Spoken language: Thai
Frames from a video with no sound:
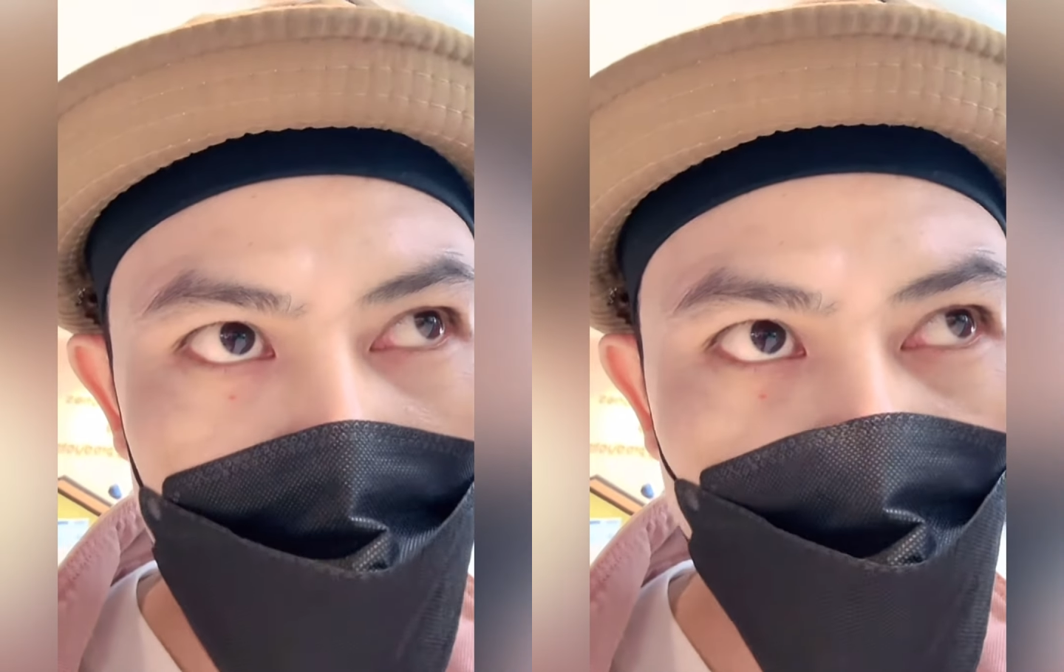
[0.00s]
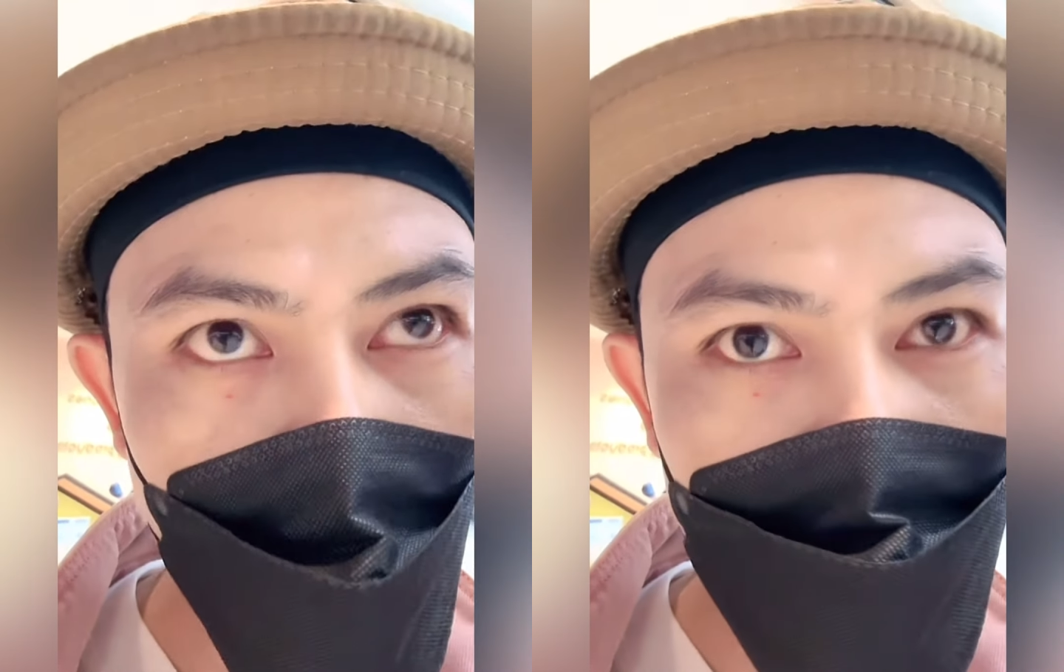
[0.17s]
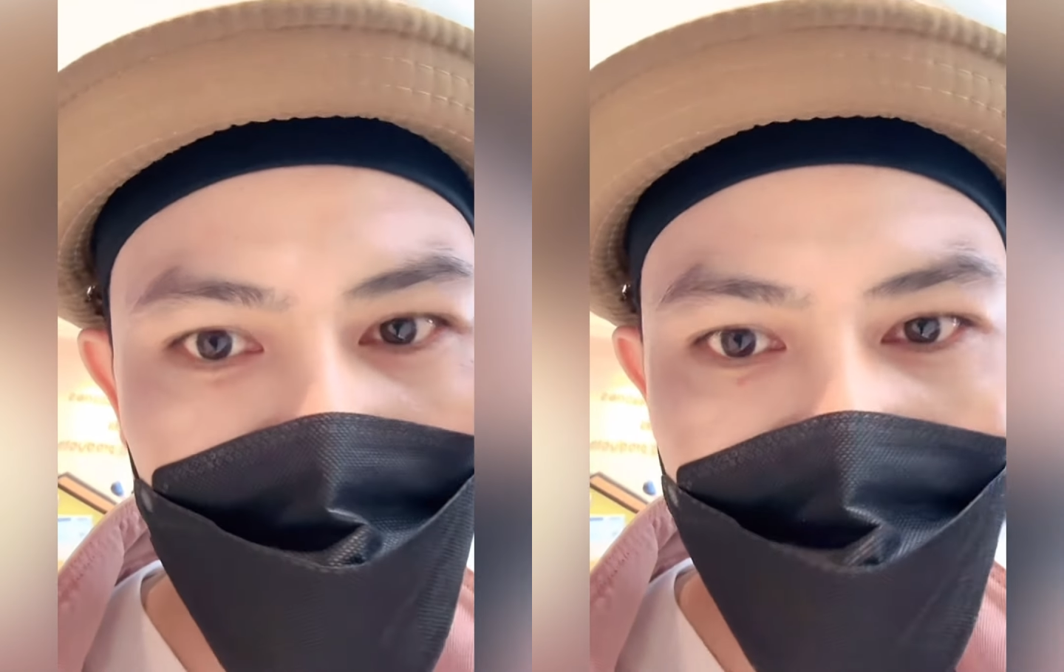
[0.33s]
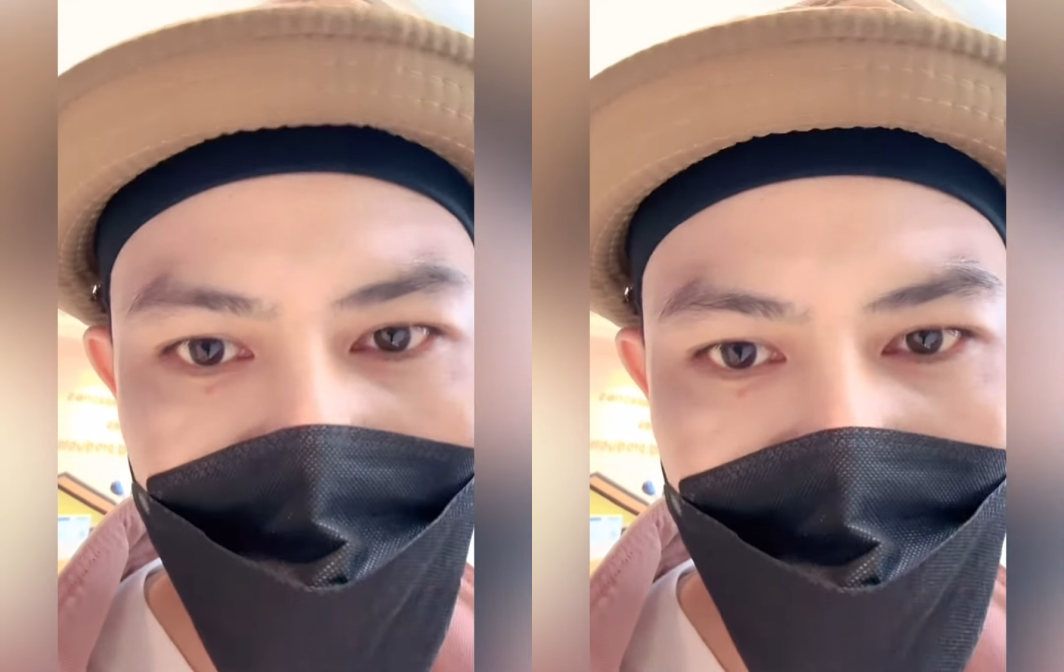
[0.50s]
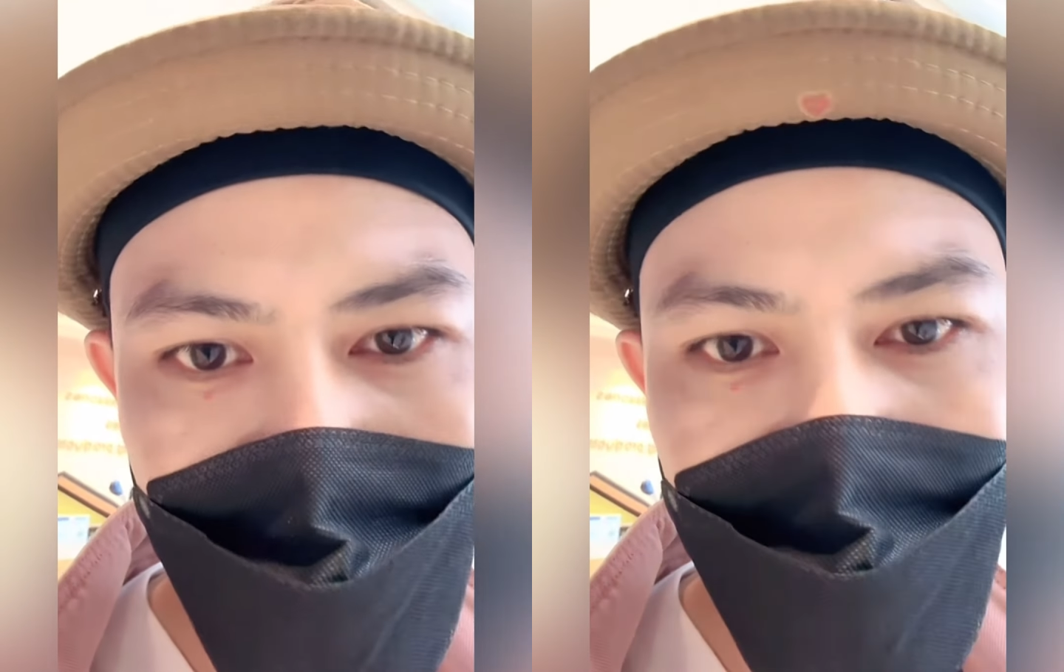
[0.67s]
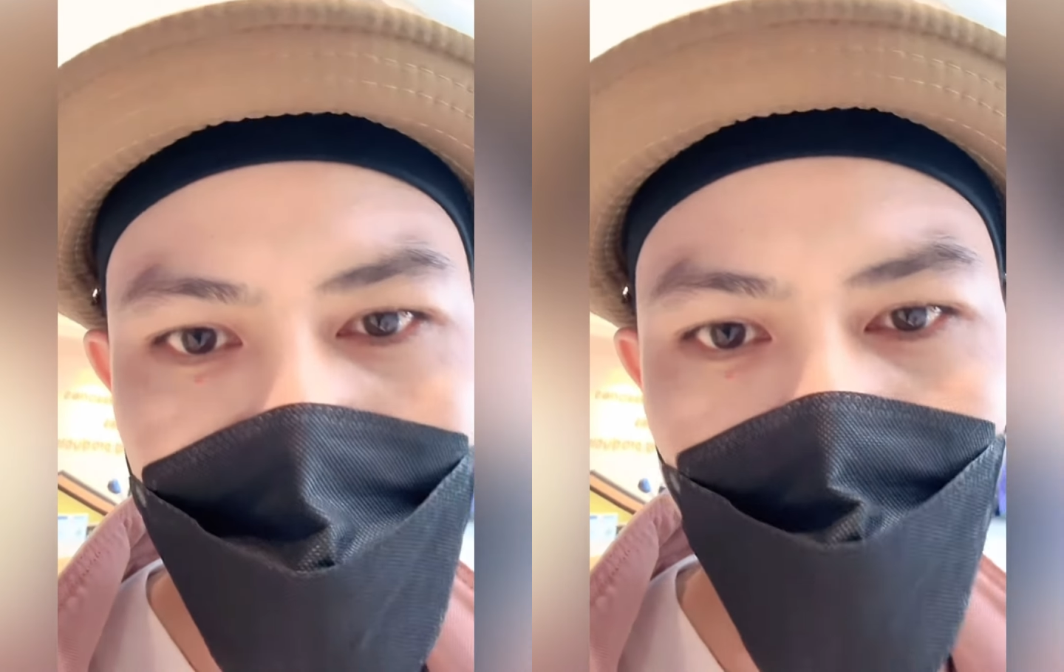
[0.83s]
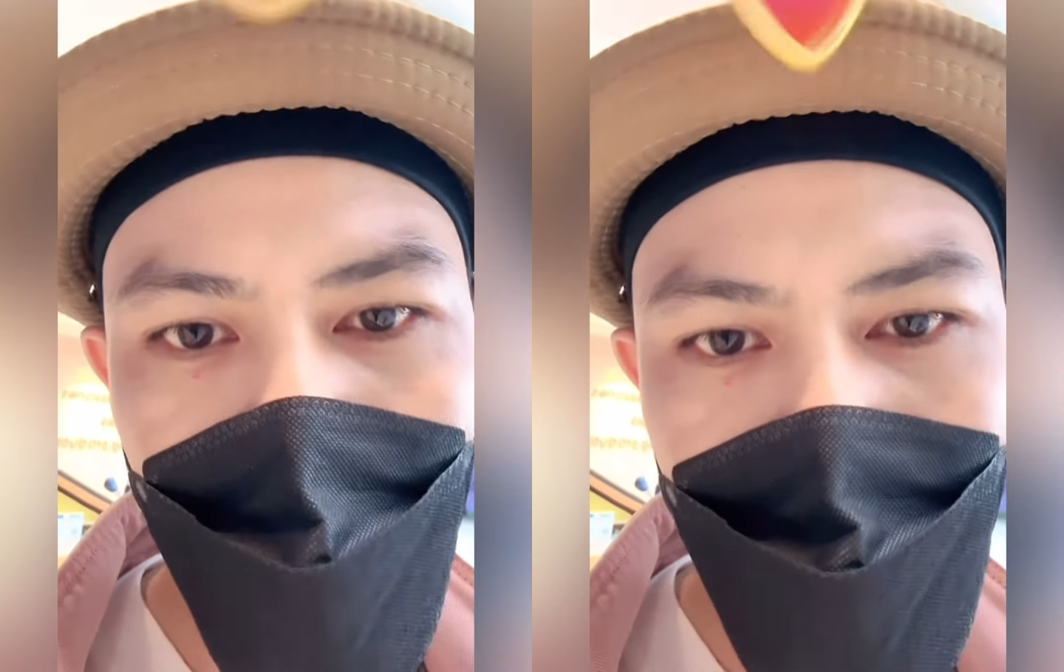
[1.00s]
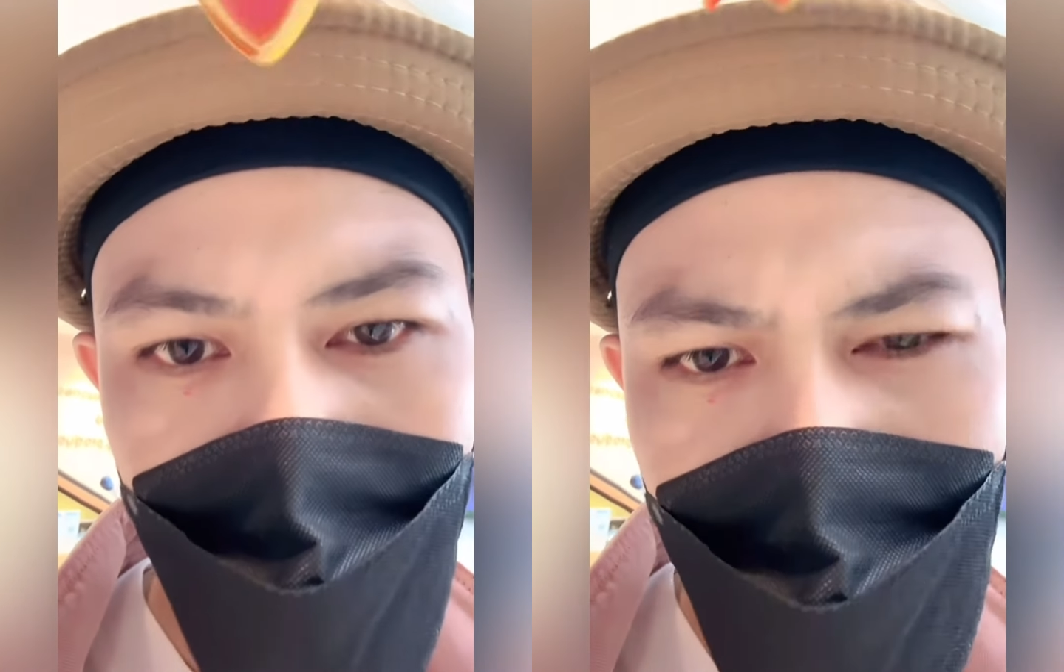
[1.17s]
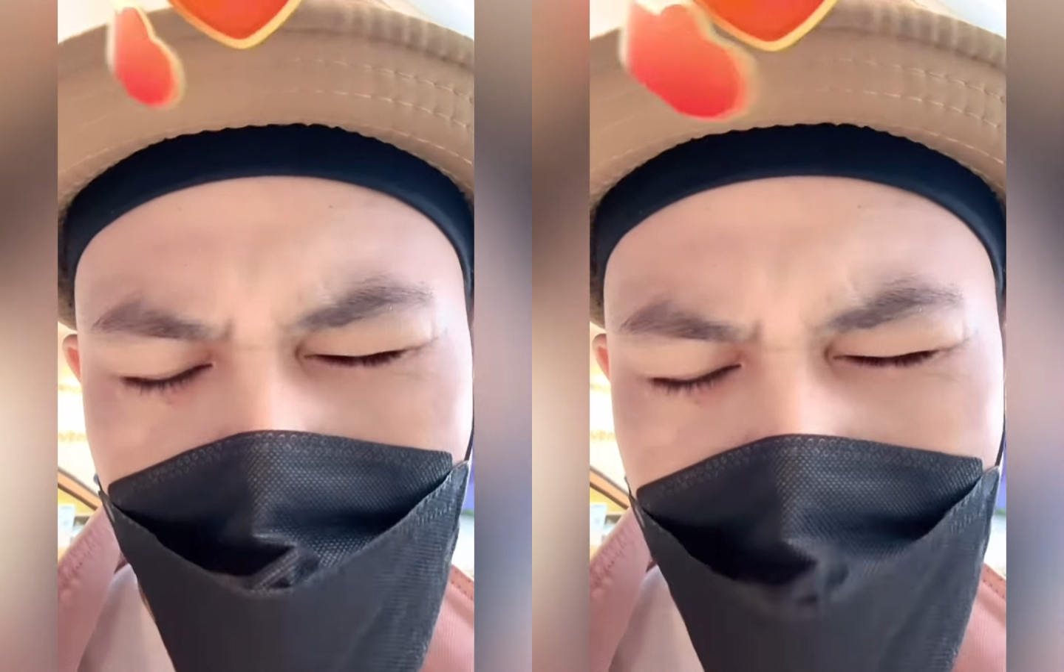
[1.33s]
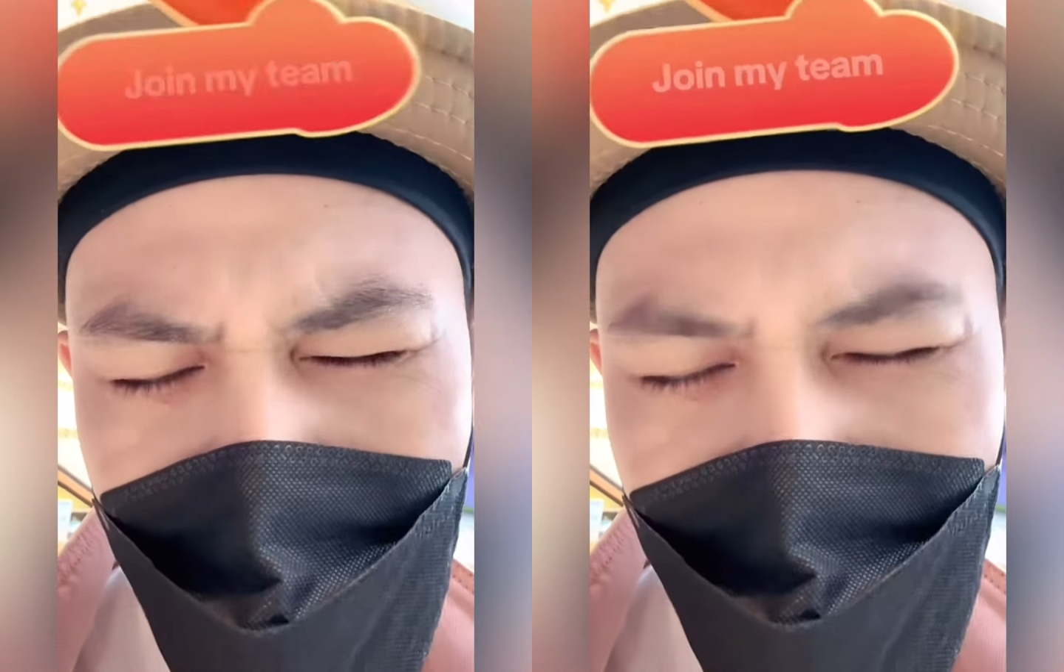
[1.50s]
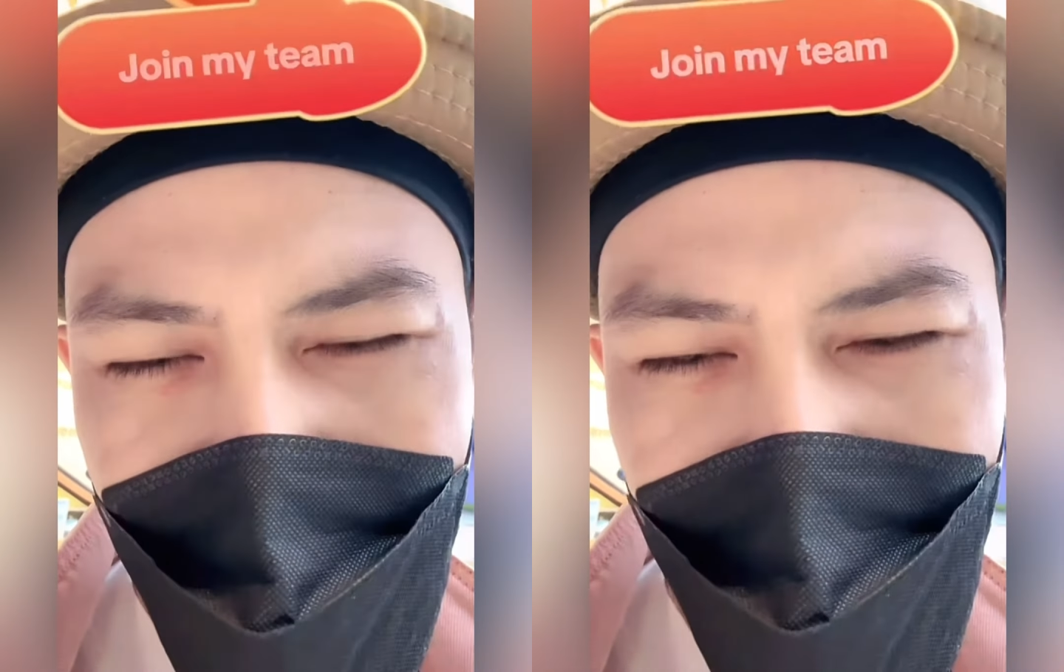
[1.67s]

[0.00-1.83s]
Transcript: ในส่วนที่ใครลังเลว่าเอ๊ะ